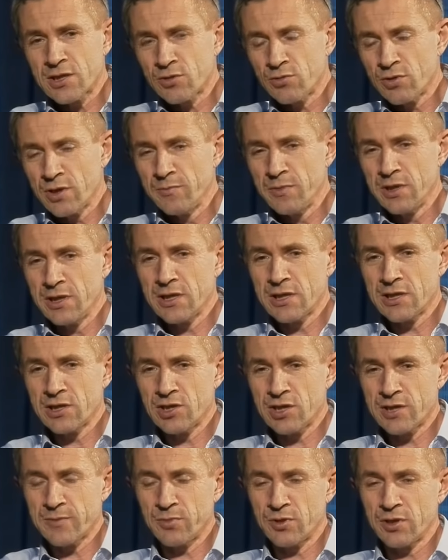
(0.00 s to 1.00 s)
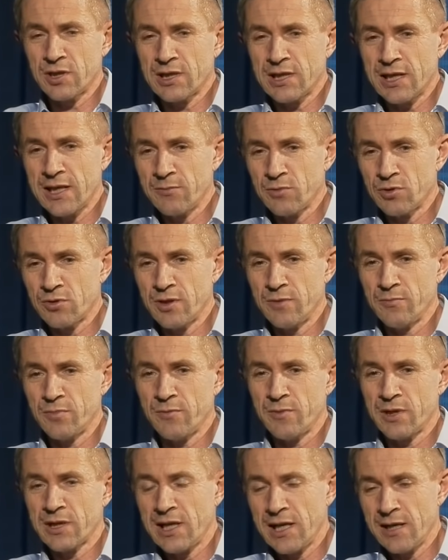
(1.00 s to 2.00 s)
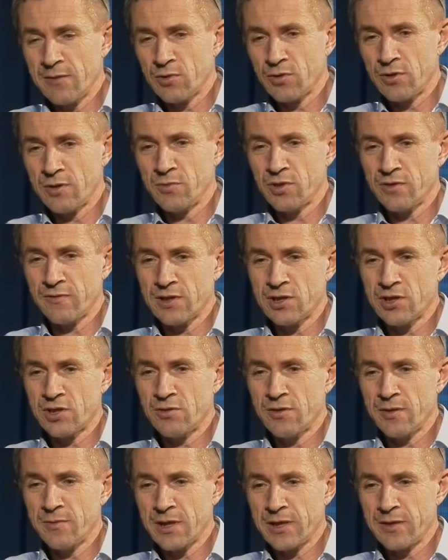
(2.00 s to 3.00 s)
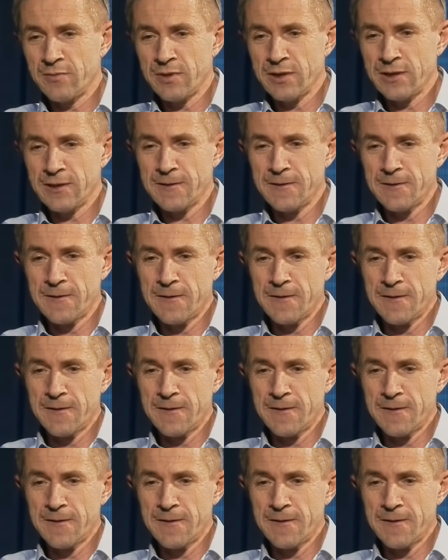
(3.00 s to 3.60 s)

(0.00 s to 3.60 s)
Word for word: którymi się spotykałem, którym pomagałem, którym towarzyszyłem, jakby